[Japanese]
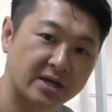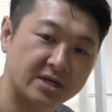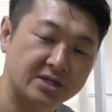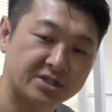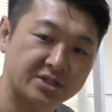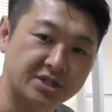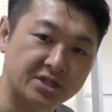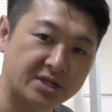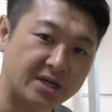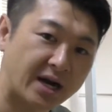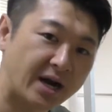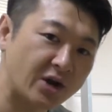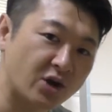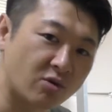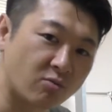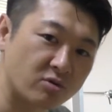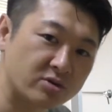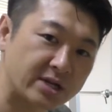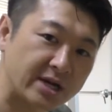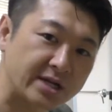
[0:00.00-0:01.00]
しっかり
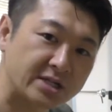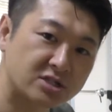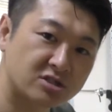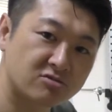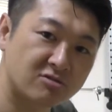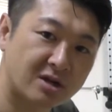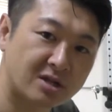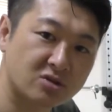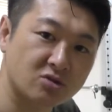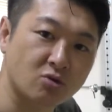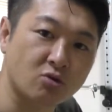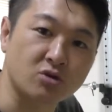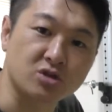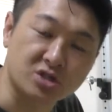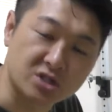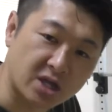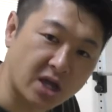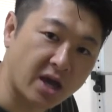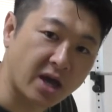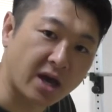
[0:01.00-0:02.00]
重たいスクワットをし
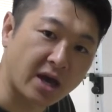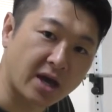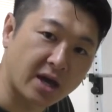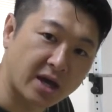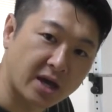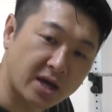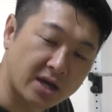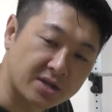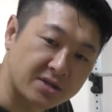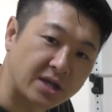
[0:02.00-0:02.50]
て